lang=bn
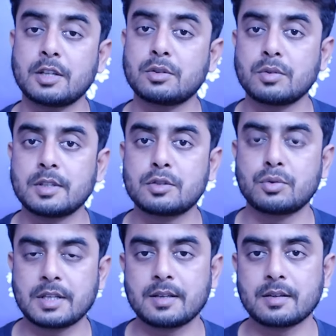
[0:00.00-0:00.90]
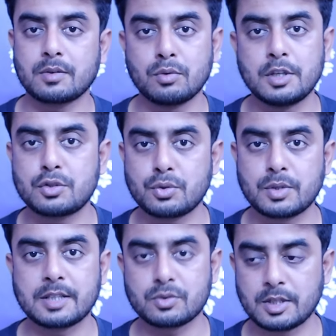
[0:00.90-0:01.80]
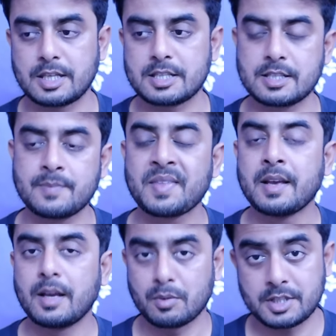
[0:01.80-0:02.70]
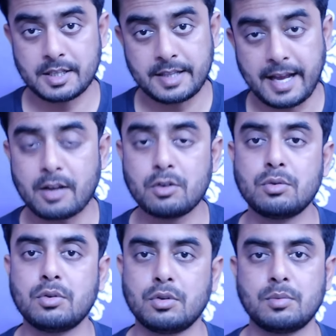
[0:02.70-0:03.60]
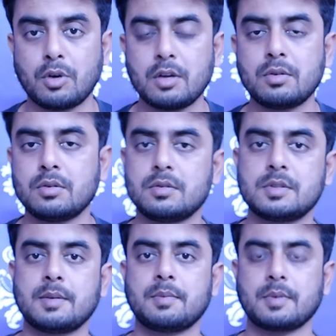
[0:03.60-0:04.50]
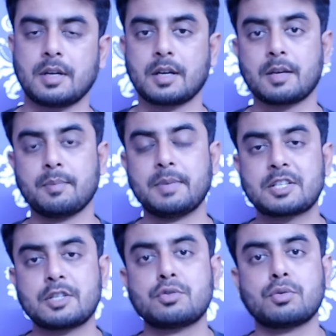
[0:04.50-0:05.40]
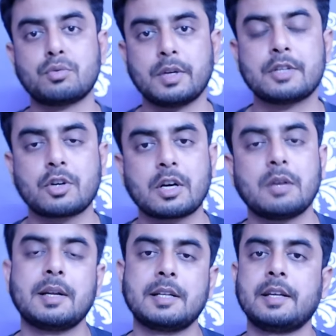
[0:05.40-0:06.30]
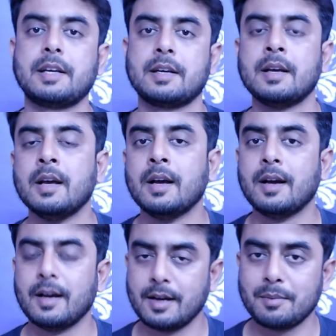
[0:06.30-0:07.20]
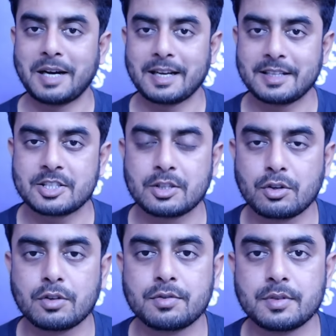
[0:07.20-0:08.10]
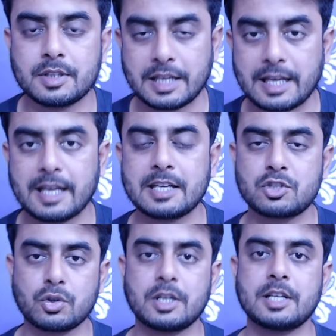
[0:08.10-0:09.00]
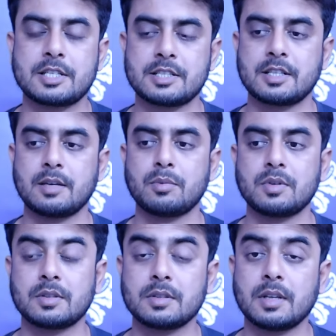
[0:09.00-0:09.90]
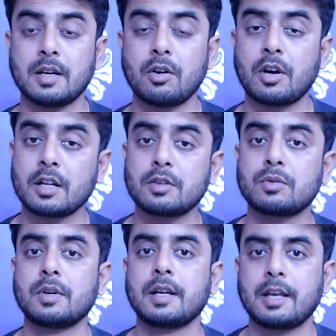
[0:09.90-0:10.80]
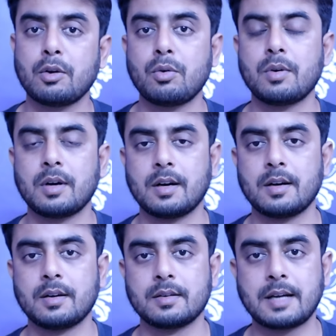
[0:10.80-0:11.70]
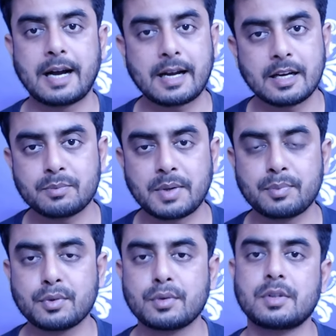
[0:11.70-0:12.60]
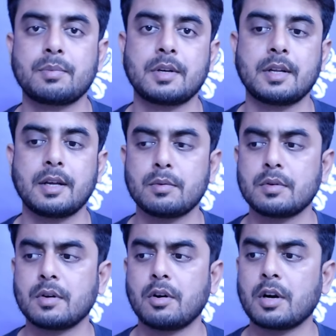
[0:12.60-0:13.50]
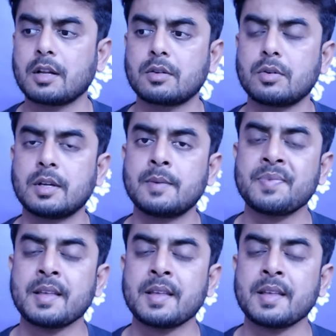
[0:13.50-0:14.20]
হঠাৎ করে ছুটে গুলি ছুটে চলে আসে এবং সেটা দেখানোও হলো বলাও হলো যে বেশ কিছু গুলি সকালবেলার দিকে বাংলাদেশের তরফ দিকে চলে এসেছে এবং হঠাৎ করে কেউ আঘাতপ্রাপ্ত হতে পারে এবং হঠাৎ করে